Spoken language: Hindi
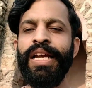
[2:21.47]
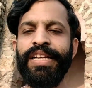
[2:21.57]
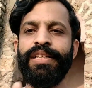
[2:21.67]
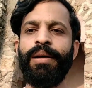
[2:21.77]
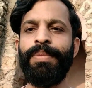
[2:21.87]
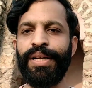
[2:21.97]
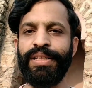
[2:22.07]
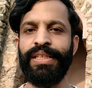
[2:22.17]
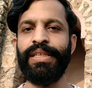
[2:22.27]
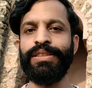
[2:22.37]
इतना बड़ा
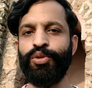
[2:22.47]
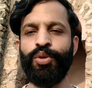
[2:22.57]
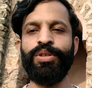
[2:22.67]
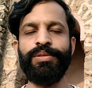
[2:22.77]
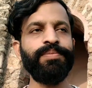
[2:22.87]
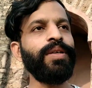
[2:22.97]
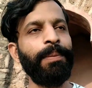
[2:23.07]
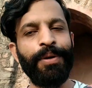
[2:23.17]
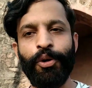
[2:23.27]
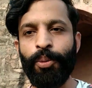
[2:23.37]
नहीं है छोड़ो
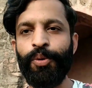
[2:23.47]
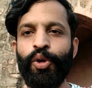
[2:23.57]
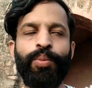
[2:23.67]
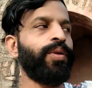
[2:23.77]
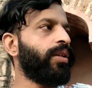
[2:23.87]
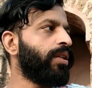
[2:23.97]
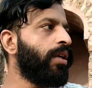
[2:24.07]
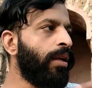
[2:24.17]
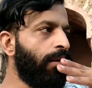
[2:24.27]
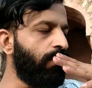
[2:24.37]
अपने टॉपिक के ऊपर
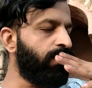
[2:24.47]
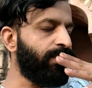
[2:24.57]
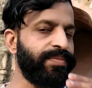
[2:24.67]
आते हैं